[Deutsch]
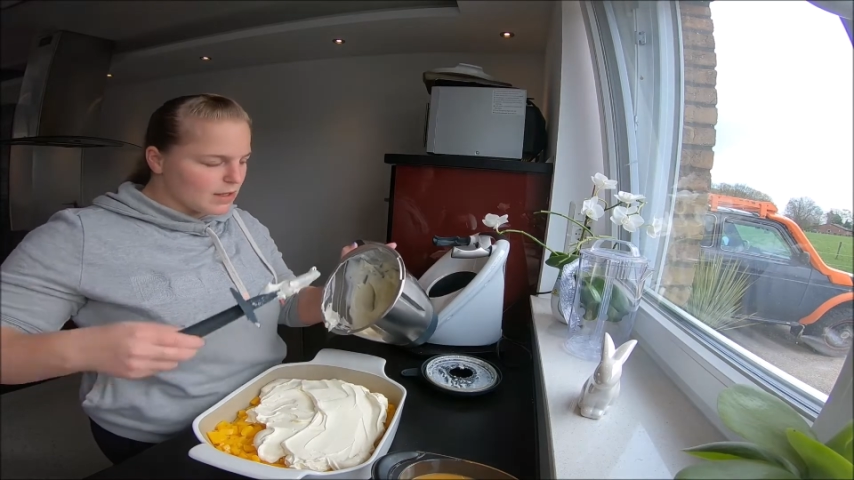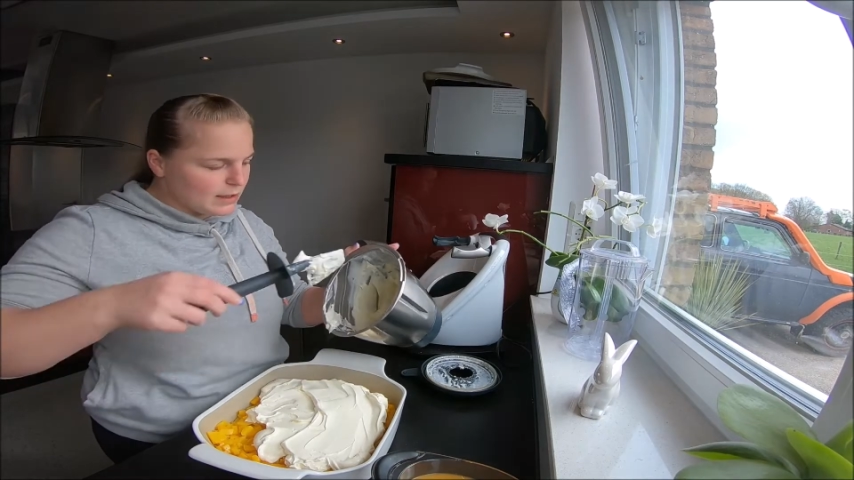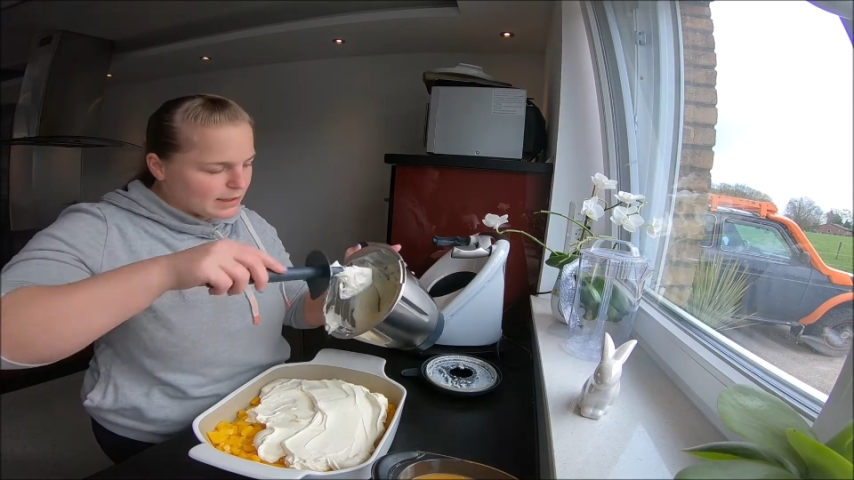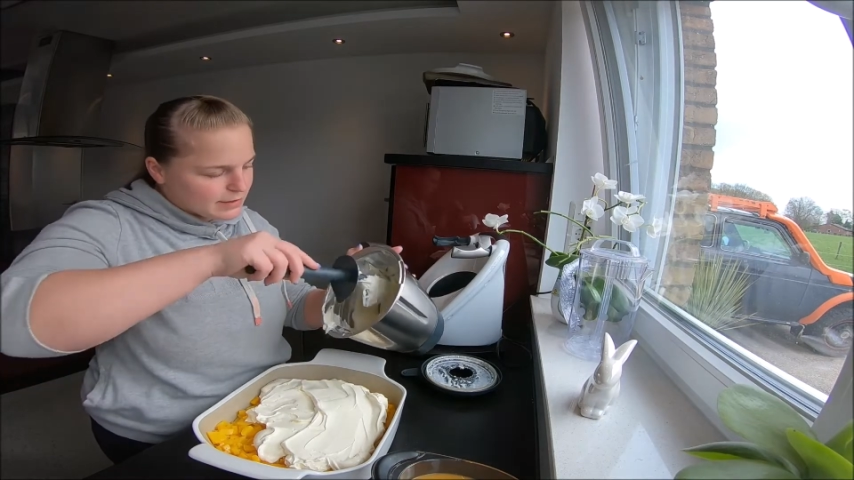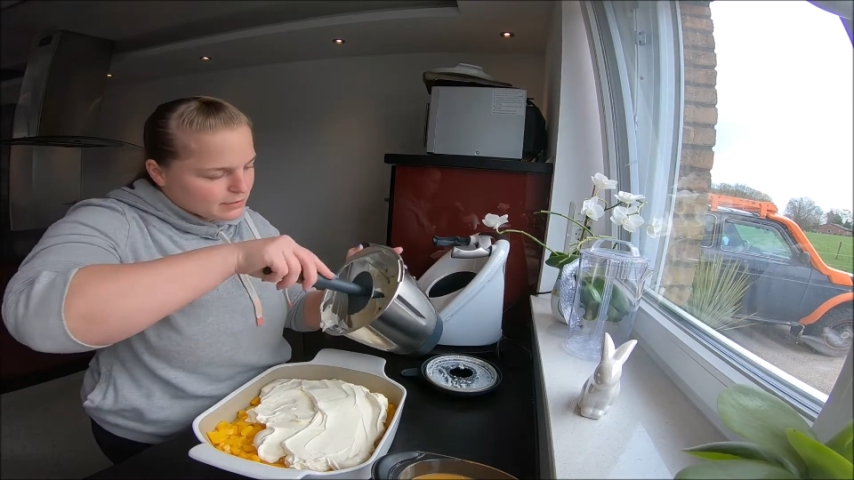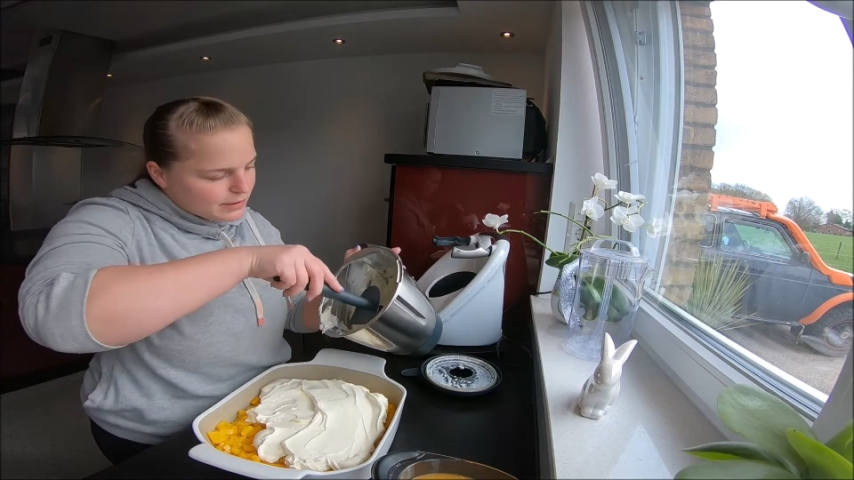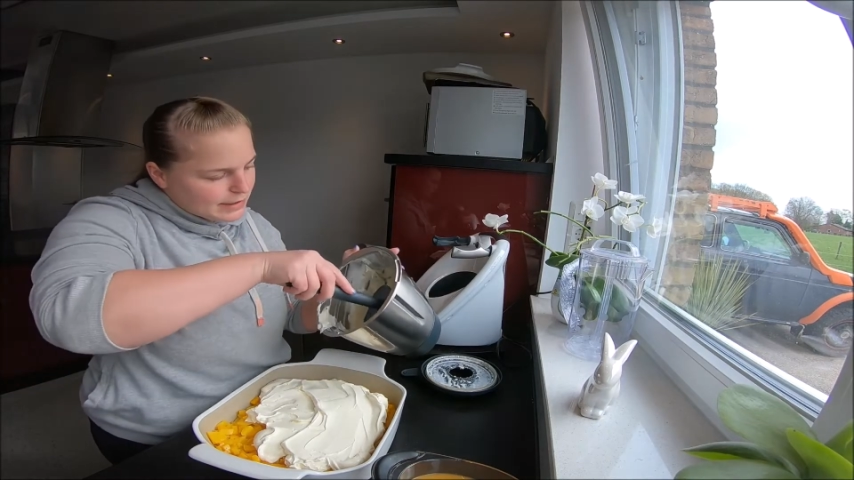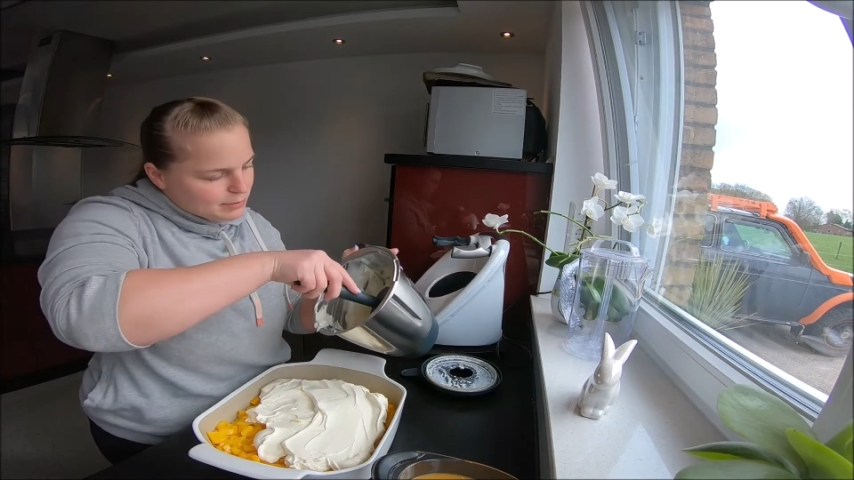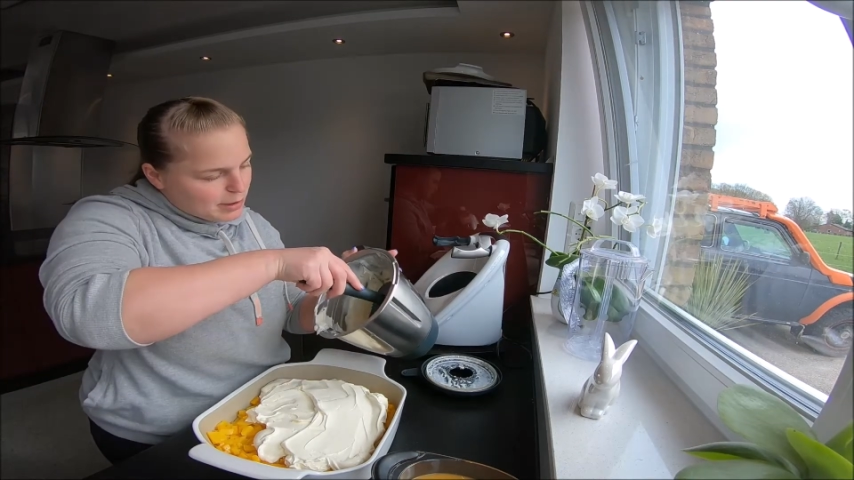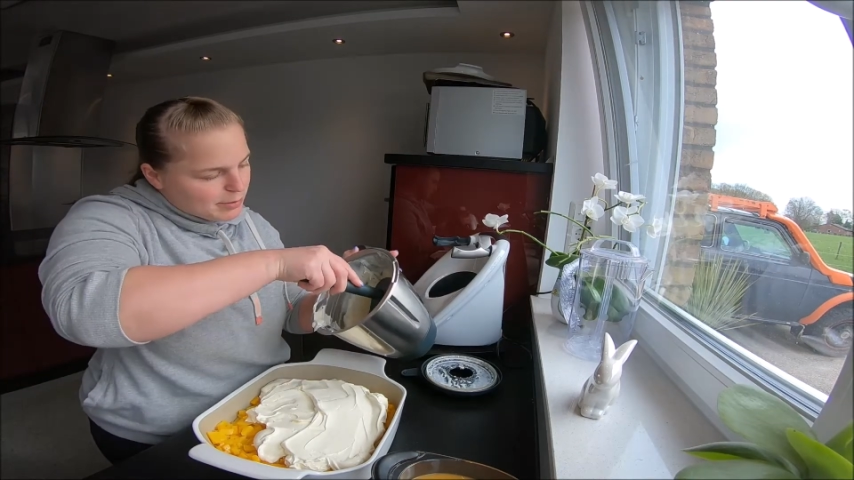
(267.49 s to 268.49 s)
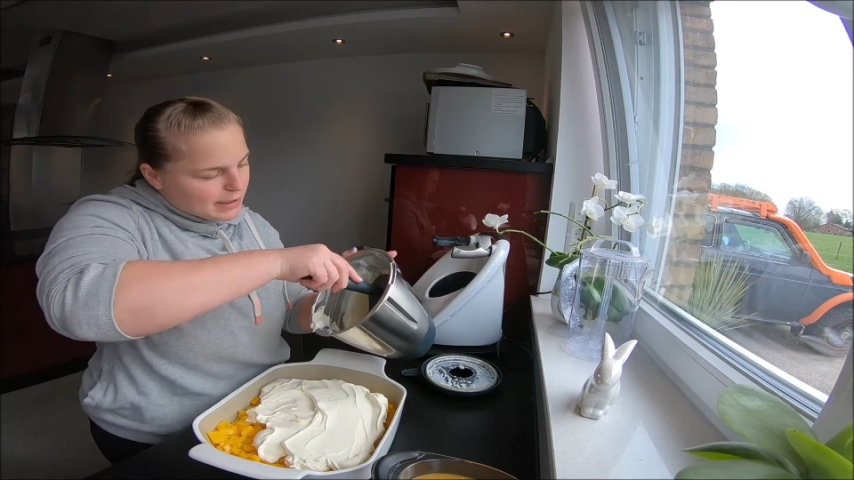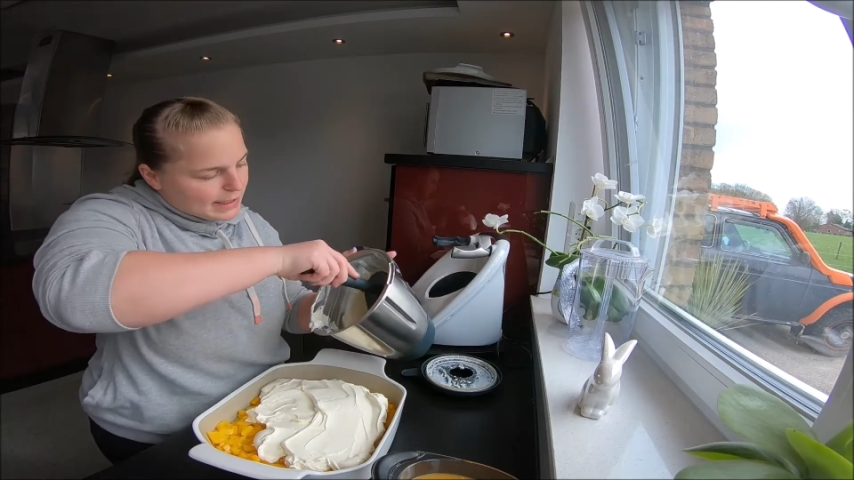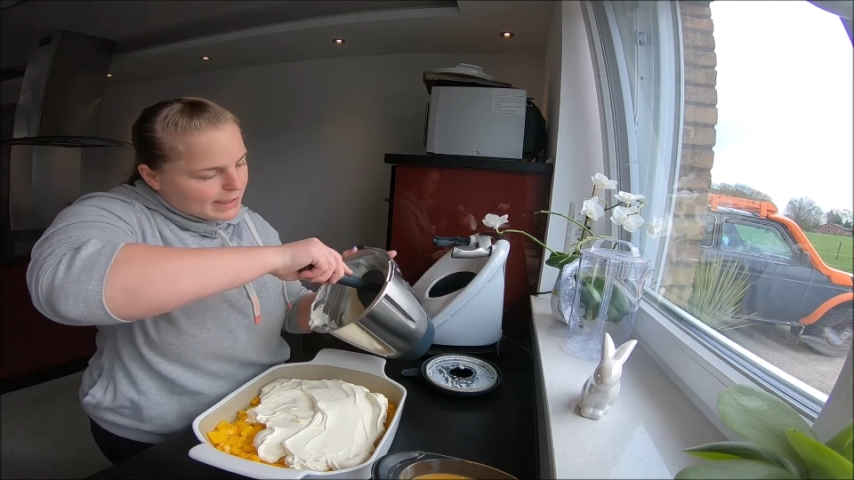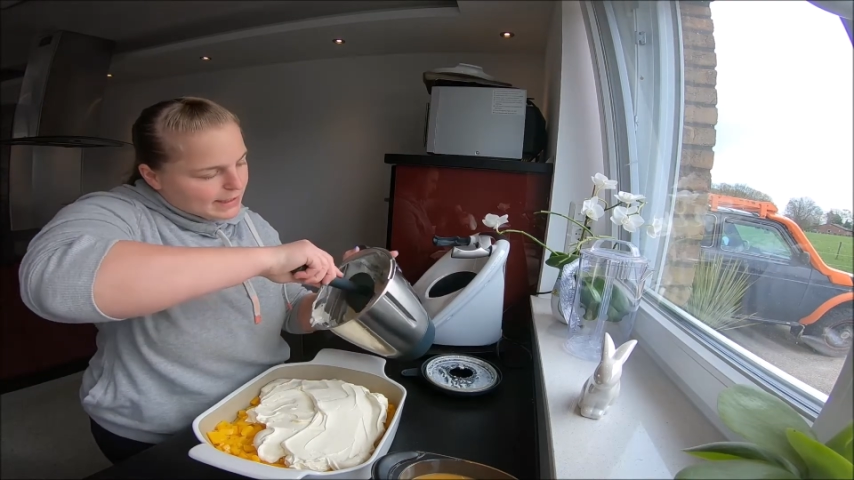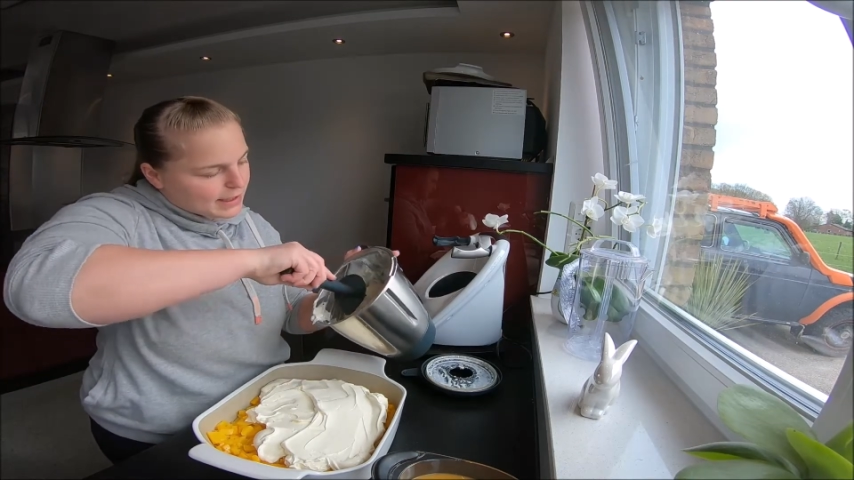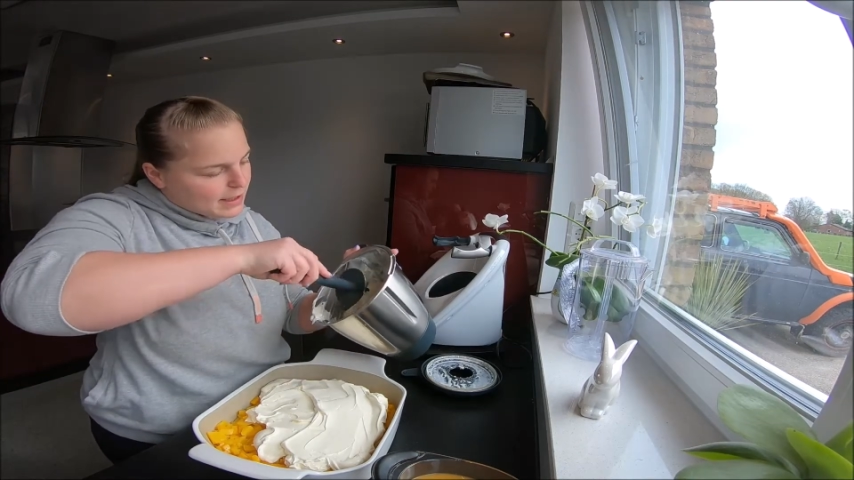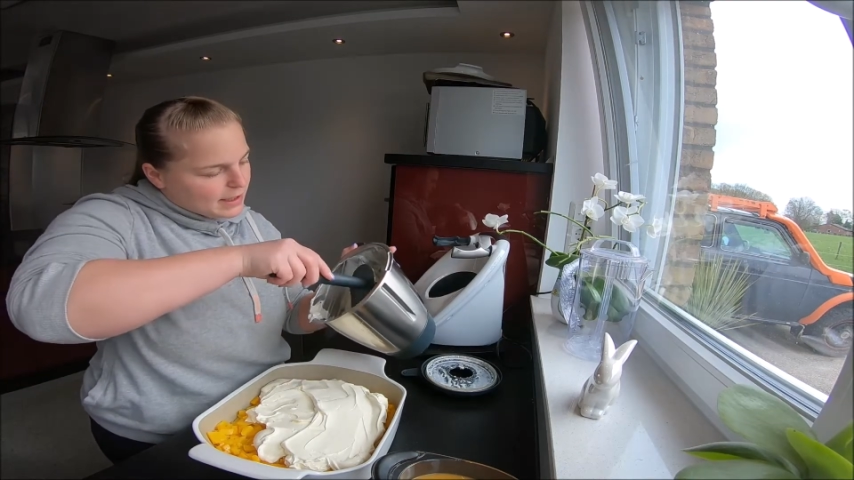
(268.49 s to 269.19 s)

Dazu werde ich mir aber gleich